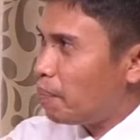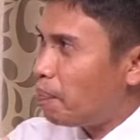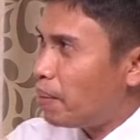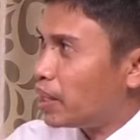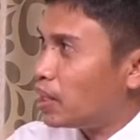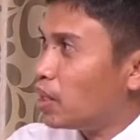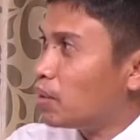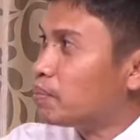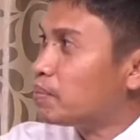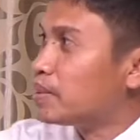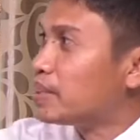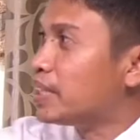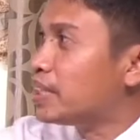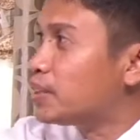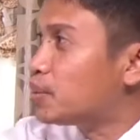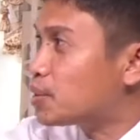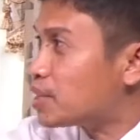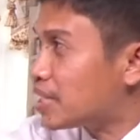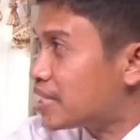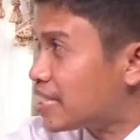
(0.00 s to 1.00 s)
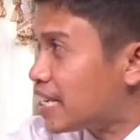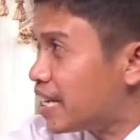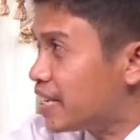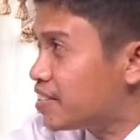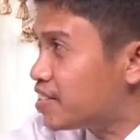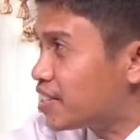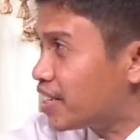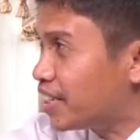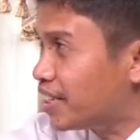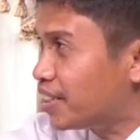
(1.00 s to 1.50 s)
nga paglaom dito sa
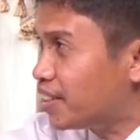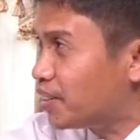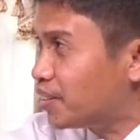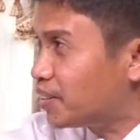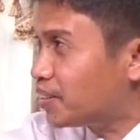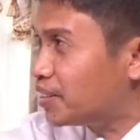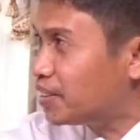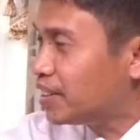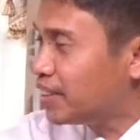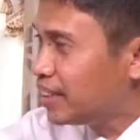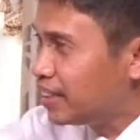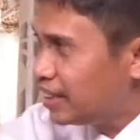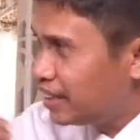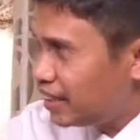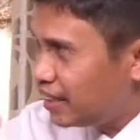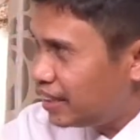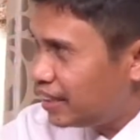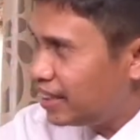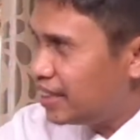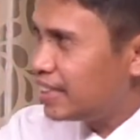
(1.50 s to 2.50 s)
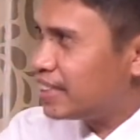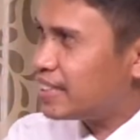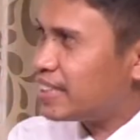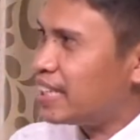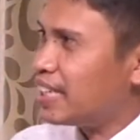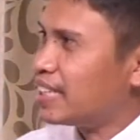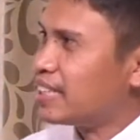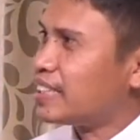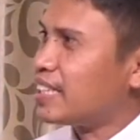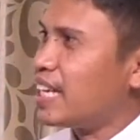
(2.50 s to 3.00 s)
side sa Ginoo hindi
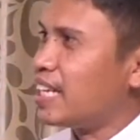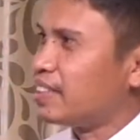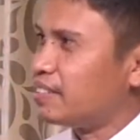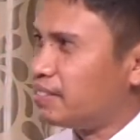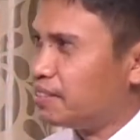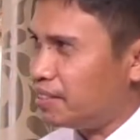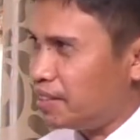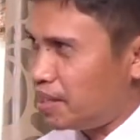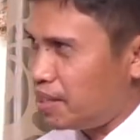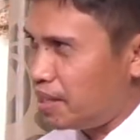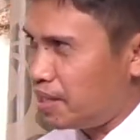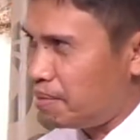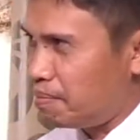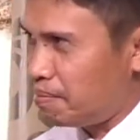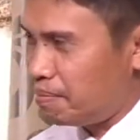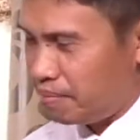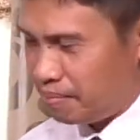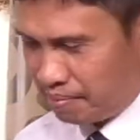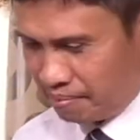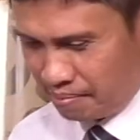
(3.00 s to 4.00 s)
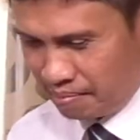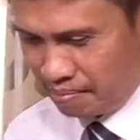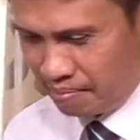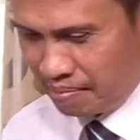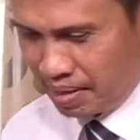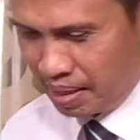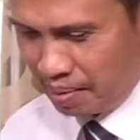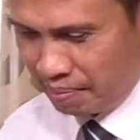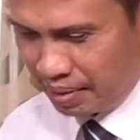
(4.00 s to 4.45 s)
sa sa aton nga yeah. mga